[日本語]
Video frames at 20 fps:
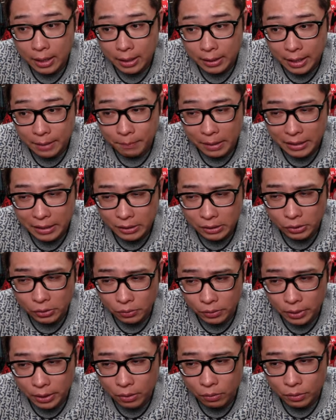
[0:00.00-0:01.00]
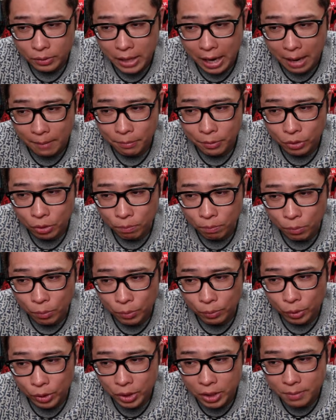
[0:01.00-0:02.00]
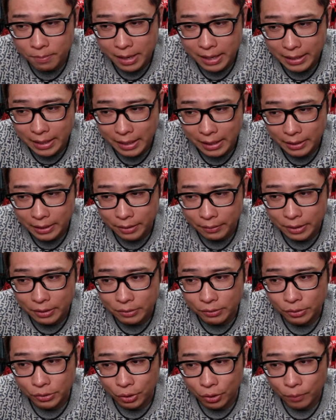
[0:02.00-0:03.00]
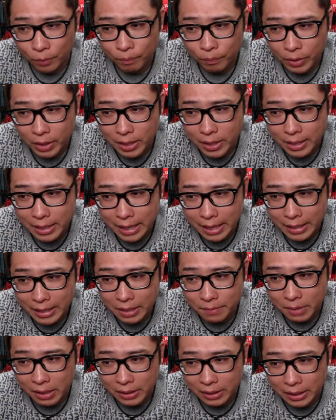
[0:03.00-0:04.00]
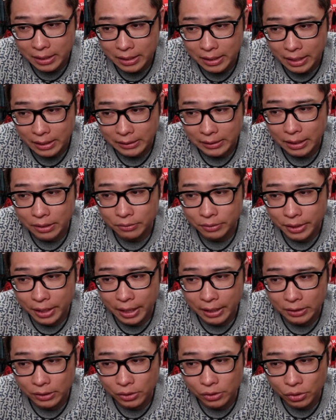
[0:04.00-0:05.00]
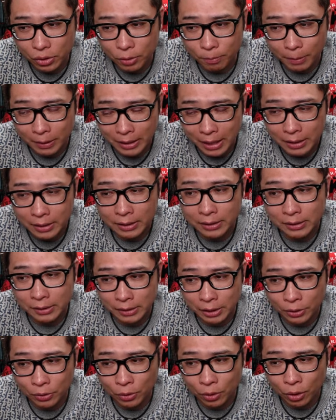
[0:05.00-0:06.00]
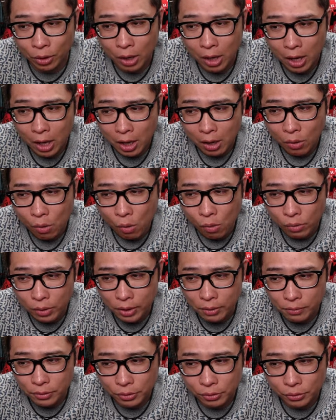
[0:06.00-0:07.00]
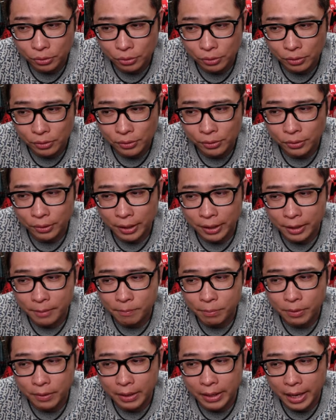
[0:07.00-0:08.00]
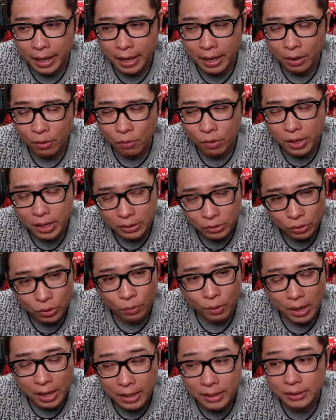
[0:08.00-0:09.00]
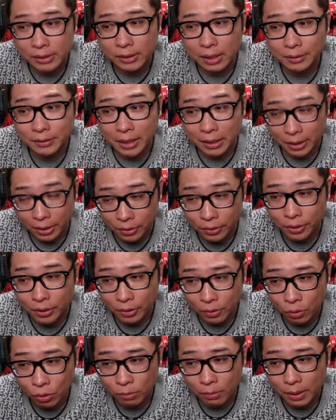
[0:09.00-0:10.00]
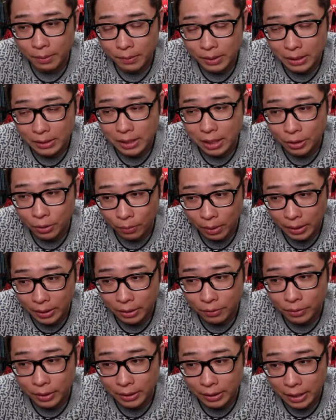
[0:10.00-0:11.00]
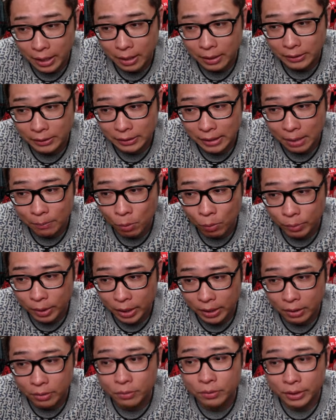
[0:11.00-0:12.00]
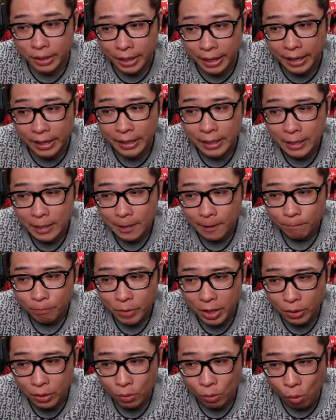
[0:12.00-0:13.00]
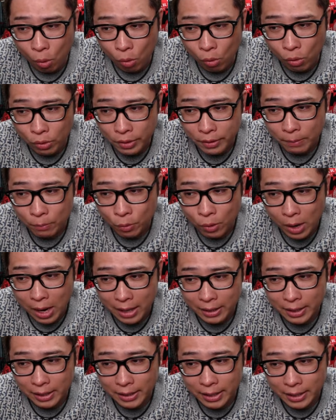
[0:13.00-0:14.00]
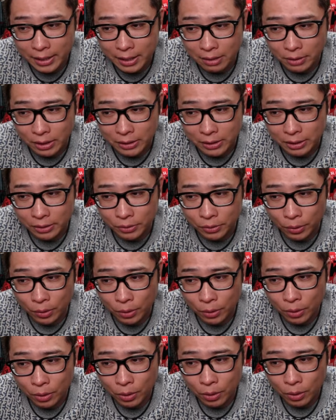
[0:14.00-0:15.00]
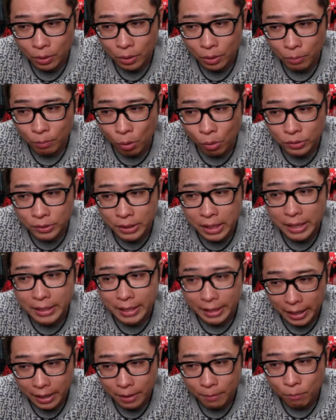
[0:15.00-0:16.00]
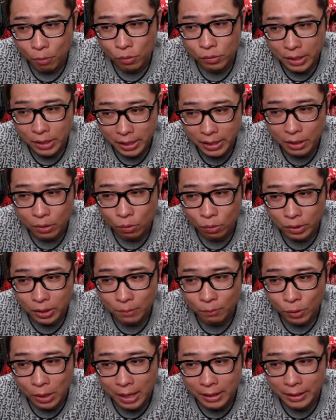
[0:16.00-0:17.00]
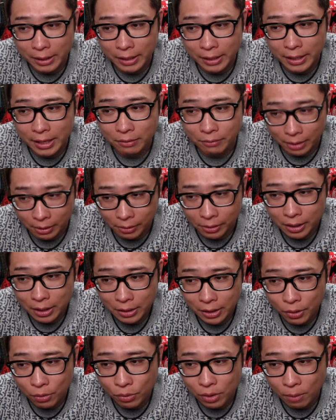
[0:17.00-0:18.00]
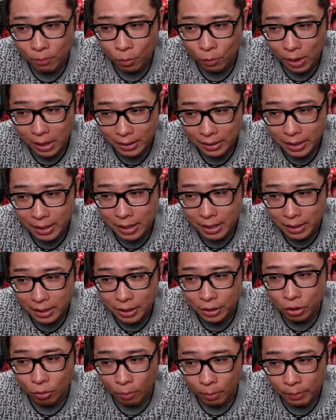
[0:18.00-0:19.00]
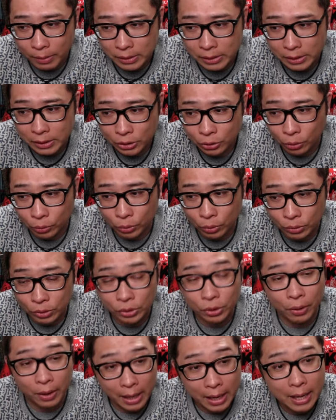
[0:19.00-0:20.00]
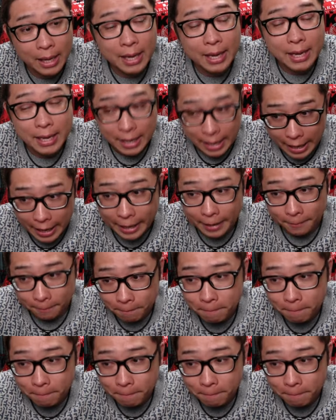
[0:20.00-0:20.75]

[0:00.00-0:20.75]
で、まあ一応ね、このダブルトップももう決まりかけてはいるんですよ。一回決まって否定してるんで、強いパターンなんですけど、ここでうじうじするんですよね、リップルはね。これがちょっと分かりづらくなってくる。このまままたサイド割ってくるんやったら、下も見えてくるんで、けどここではもう判断できなくなっちゃうんですよ。僕の中ではね。僕の中ではここではもう判断できなくなる。ってことはもう割ってからでいいと思います。ショート打つのは。はい。